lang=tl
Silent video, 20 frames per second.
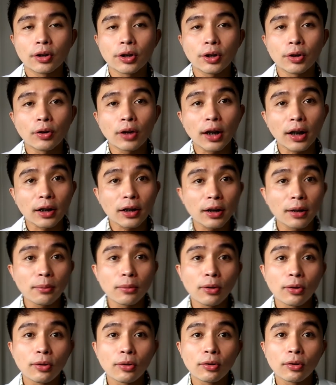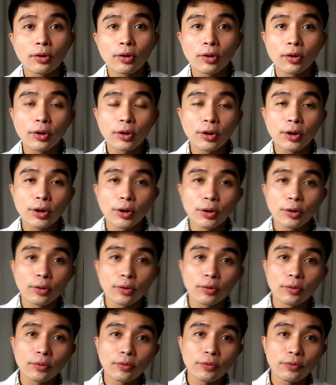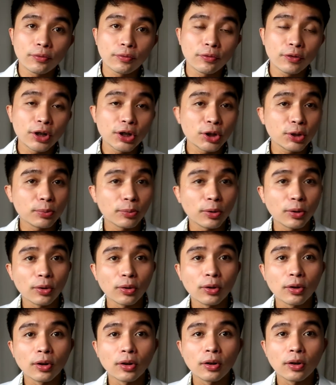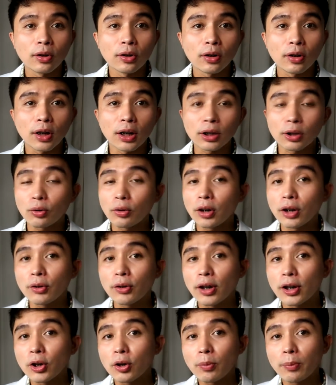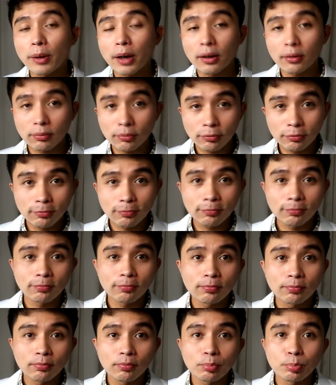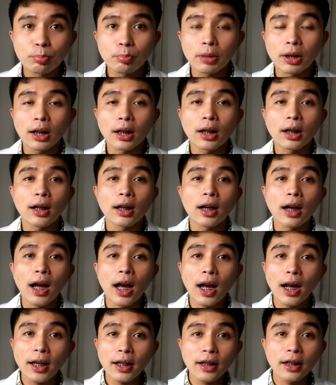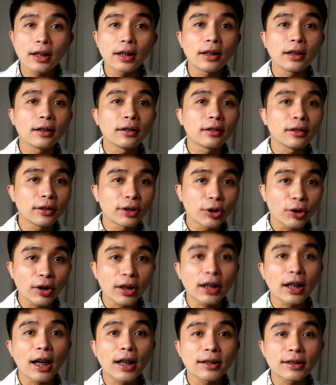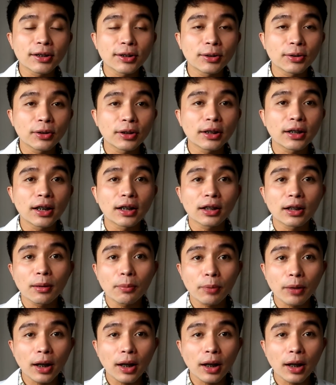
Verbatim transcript: yung karne mo, yung fish mo, at kung ano-ano pang mga high in uric acid content na